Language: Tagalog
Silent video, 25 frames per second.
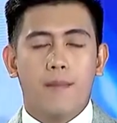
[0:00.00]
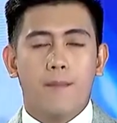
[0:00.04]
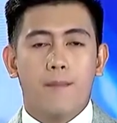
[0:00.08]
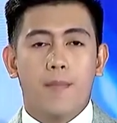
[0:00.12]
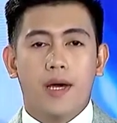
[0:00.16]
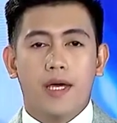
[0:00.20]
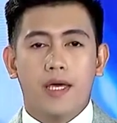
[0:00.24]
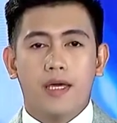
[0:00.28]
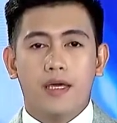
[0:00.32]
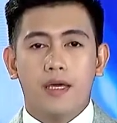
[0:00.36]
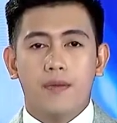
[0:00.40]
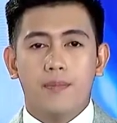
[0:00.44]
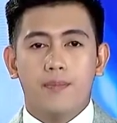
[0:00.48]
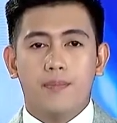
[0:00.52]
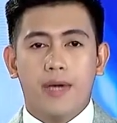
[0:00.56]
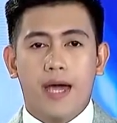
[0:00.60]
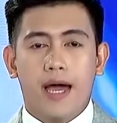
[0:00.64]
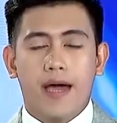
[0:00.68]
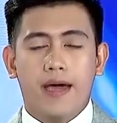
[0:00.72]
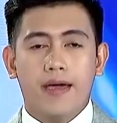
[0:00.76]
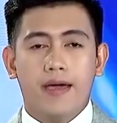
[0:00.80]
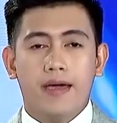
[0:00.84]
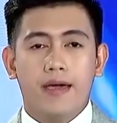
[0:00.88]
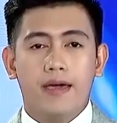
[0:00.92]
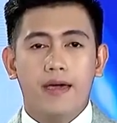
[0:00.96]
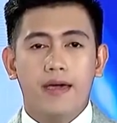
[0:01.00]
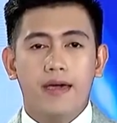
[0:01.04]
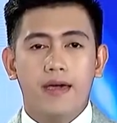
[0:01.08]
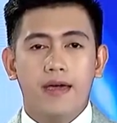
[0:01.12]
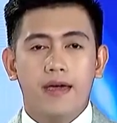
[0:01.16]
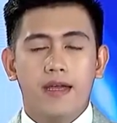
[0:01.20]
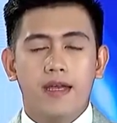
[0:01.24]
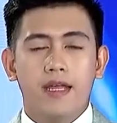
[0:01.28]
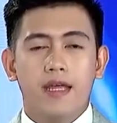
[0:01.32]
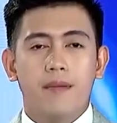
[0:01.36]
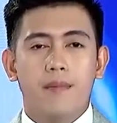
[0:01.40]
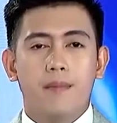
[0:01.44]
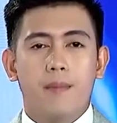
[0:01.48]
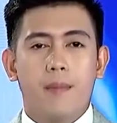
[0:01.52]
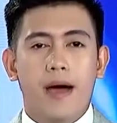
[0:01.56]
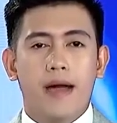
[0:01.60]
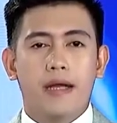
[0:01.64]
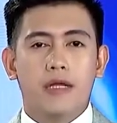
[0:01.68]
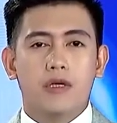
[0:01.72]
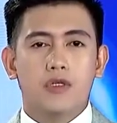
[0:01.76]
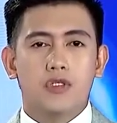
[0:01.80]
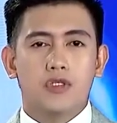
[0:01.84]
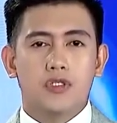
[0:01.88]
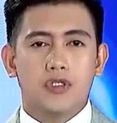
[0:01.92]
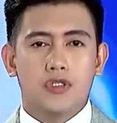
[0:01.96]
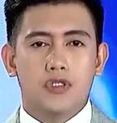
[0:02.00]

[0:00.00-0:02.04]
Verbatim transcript: magiging biyahe ni Marcos